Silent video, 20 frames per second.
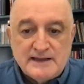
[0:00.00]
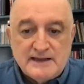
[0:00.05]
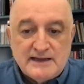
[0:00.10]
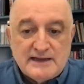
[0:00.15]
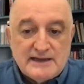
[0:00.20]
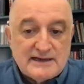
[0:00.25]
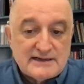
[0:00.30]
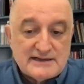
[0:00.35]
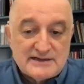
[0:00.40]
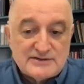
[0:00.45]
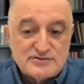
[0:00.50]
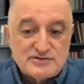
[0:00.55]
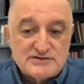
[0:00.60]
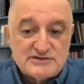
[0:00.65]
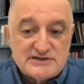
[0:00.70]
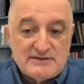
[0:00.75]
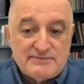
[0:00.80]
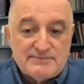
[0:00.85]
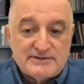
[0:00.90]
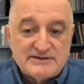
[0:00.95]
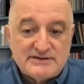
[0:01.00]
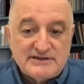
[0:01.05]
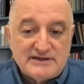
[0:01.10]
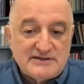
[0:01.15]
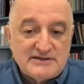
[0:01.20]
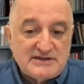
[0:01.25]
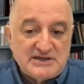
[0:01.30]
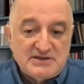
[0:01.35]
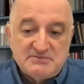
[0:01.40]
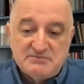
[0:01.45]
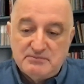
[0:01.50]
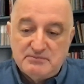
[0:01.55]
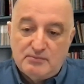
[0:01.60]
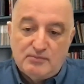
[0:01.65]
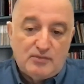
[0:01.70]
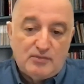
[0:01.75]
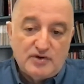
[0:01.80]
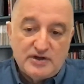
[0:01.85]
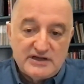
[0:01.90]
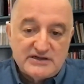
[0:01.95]
El caso es que el presidente,
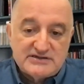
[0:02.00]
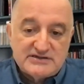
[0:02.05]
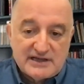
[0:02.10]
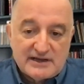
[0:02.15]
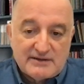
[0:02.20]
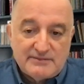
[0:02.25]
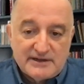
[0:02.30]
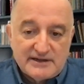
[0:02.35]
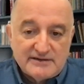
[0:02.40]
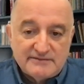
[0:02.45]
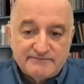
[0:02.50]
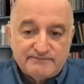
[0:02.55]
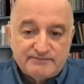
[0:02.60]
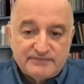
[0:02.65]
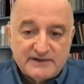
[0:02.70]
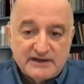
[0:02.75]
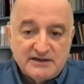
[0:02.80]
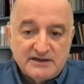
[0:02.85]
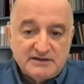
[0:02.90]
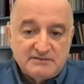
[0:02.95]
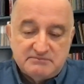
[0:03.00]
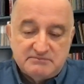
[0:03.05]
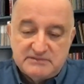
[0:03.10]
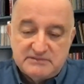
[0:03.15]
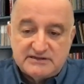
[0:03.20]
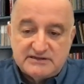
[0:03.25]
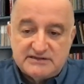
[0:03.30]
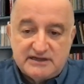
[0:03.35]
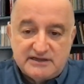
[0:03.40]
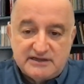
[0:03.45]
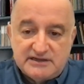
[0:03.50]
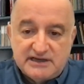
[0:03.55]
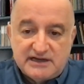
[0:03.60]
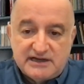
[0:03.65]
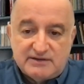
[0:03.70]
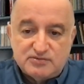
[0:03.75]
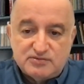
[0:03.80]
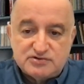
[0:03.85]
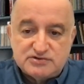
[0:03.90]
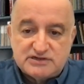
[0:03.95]
muy estable, desde,
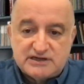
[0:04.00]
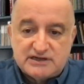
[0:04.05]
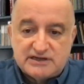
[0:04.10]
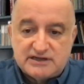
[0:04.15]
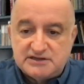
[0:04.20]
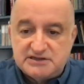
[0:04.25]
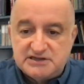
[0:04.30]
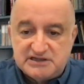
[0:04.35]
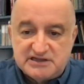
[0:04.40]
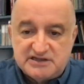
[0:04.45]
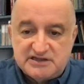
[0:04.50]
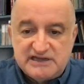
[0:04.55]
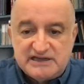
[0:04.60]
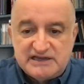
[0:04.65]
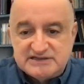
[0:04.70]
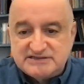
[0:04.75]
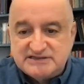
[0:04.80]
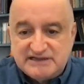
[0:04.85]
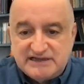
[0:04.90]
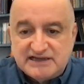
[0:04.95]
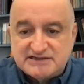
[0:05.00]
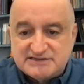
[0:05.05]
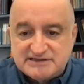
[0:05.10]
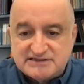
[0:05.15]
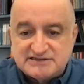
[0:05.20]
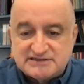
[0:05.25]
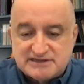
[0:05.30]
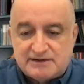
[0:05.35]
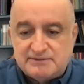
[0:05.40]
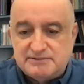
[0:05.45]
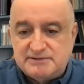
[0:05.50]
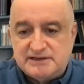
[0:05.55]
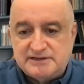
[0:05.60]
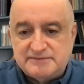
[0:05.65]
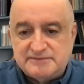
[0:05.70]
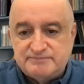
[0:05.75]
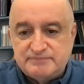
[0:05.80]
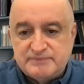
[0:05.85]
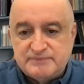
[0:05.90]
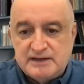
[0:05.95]
digamos que tiene 10 días estable,
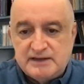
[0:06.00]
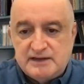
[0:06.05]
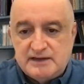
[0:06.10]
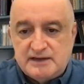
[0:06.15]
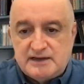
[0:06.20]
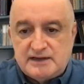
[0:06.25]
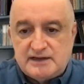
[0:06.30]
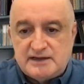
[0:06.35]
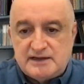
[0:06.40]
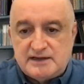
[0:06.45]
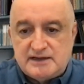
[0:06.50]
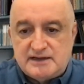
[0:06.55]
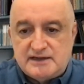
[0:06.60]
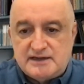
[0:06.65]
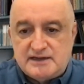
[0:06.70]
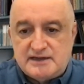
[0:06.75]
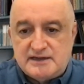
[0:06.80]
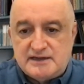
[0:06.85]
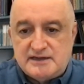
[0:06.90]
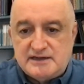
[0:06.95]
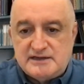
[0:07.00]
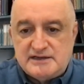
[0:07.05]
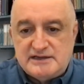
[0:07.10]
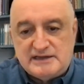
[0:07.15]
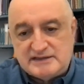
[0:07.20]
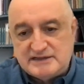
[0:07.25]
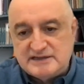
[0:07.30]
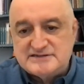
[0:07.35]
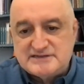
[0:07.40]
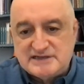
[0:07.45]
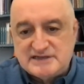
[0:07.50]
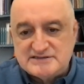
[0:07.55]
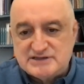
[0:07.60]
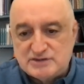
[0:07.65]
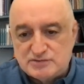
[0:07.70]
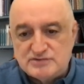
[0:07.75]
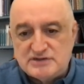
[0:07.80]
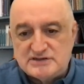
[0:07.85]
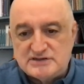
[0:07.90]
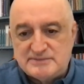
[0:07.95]
eh, y en esta
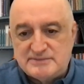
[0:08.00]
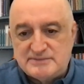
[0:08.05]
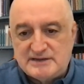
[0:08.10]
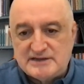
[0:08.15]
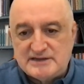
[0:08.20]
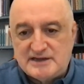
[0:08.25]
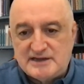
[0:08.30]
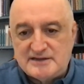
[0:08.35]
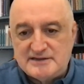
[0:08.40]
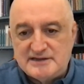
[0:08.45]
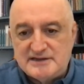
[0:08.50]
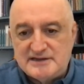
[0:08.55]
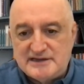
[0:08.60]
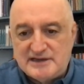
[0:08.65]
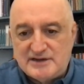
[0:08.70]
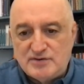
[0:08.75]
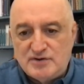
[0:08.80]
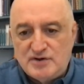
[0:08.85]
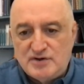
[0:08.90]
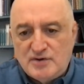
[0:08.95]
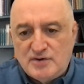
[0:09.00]
segunda semana de enero,